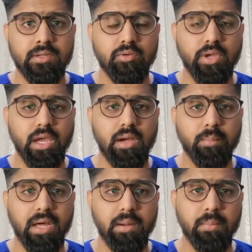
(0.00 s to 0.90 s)
क्योंकि
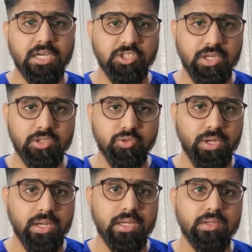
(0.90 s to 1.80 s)
हमारा माशरा जो
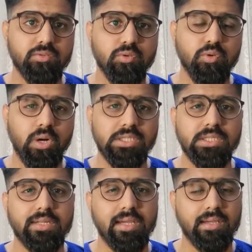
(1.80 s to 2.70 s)
है इसको
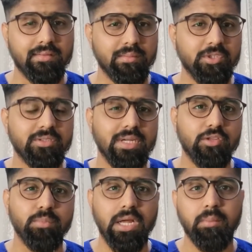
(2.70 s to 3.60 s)
अच्छा नहीं समझता
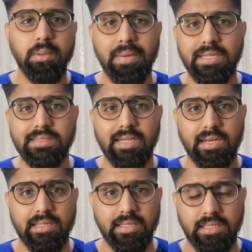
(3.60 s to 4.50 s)
इस बारे में बात
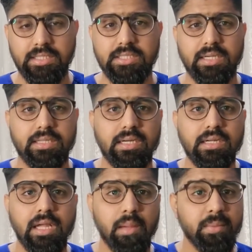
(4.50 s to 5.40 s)
करना नहीं चाहता
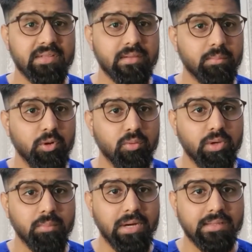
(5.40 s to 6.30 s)
मैं सब लोगों
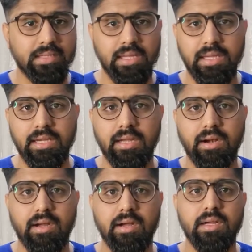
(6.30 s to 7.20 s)
की बात नहीं कर
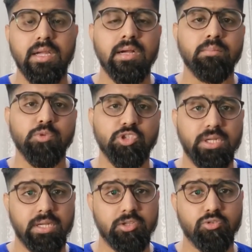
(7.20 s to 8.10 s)
रहा मुझे
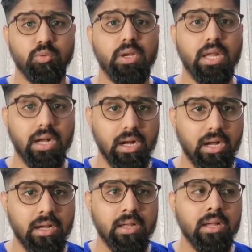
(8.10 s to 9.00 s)
जो लगा
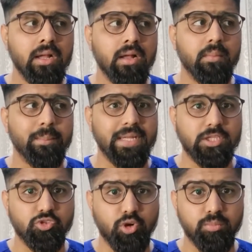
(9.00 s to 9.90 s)
मैंने
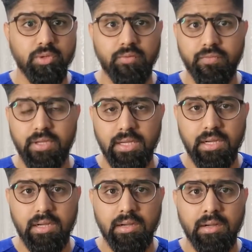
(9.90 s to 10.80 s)
जो ऑब्ज़र्व किया
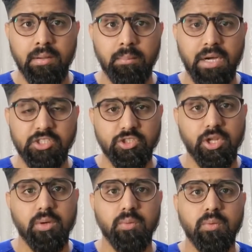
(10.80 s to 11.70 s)
माशरे
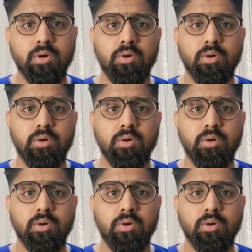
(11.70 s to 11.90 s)
को